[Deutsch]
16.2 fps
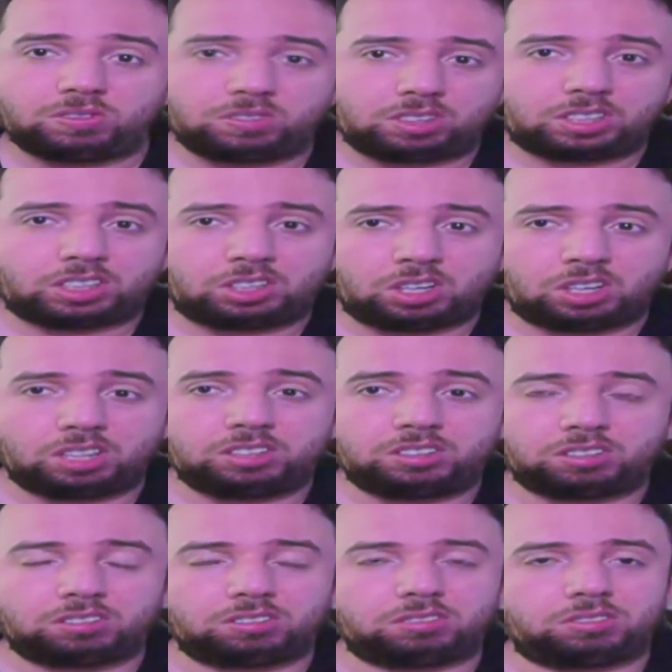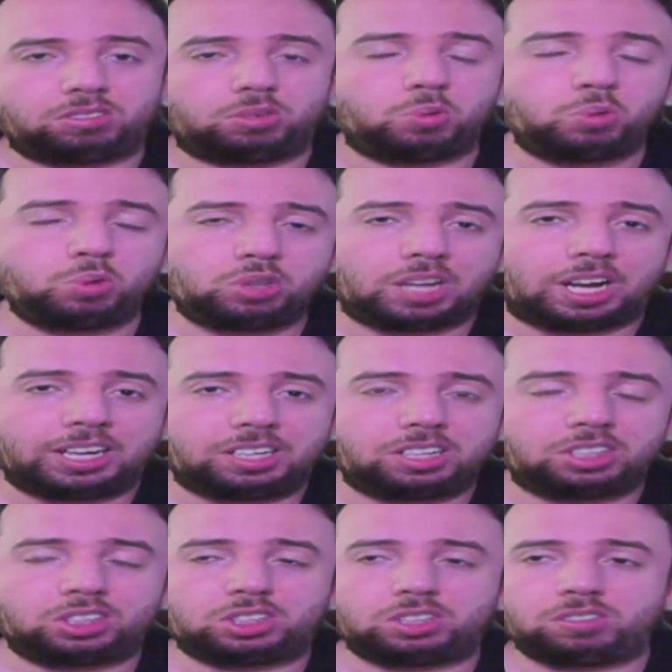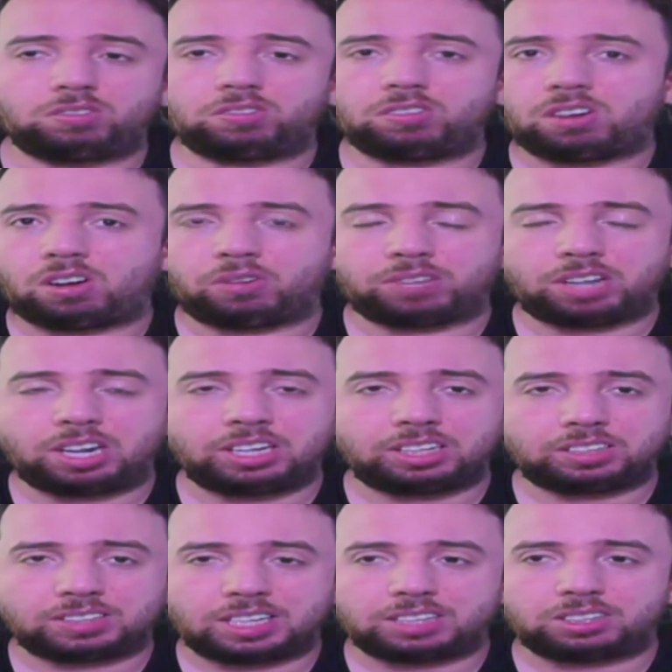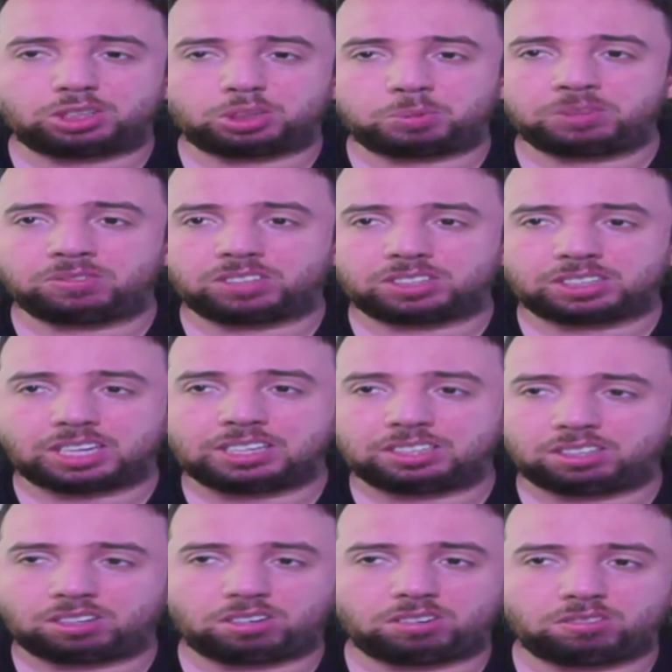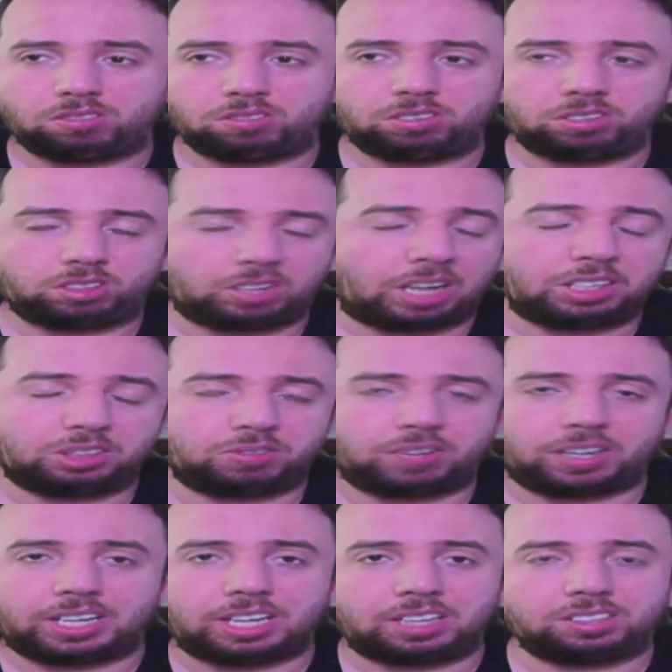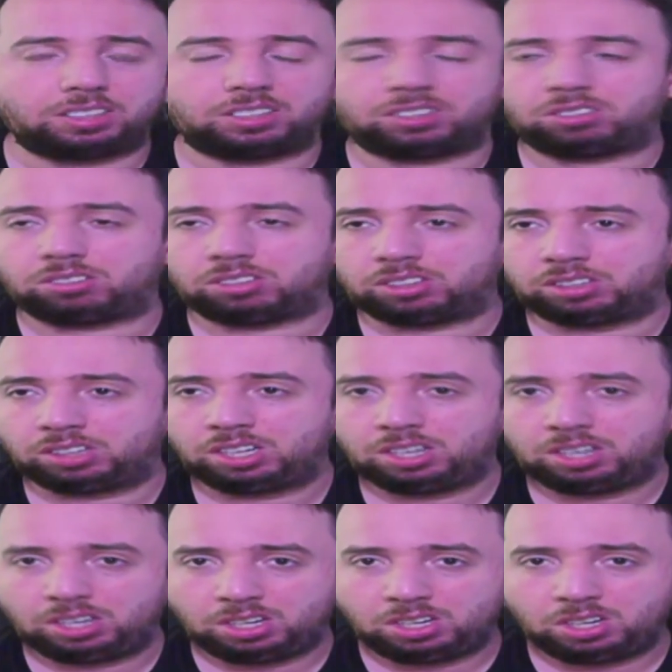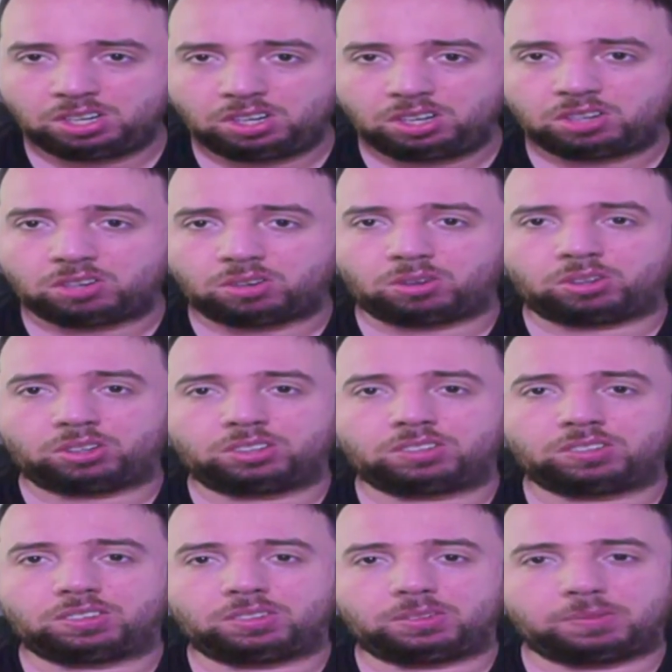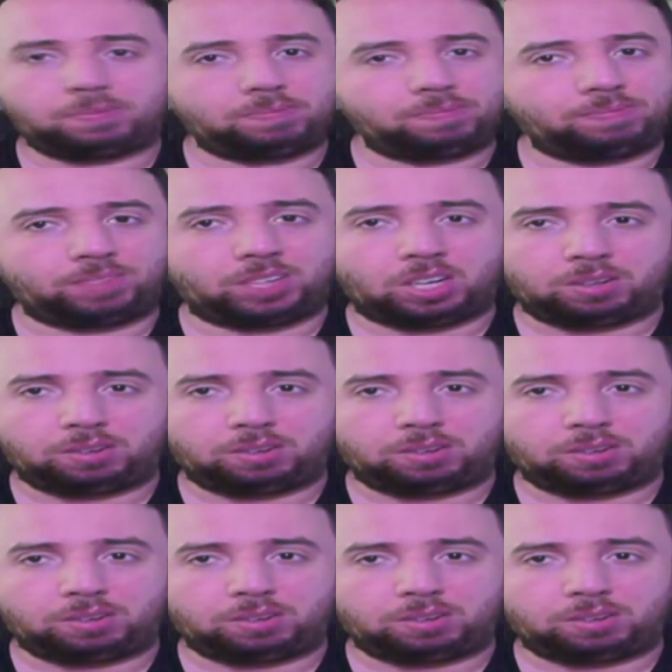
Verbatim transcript: könnte Ud eigentlich auf der linken Seite spielen, was halt gar nicht verkehrt ist. Ne? Und ja,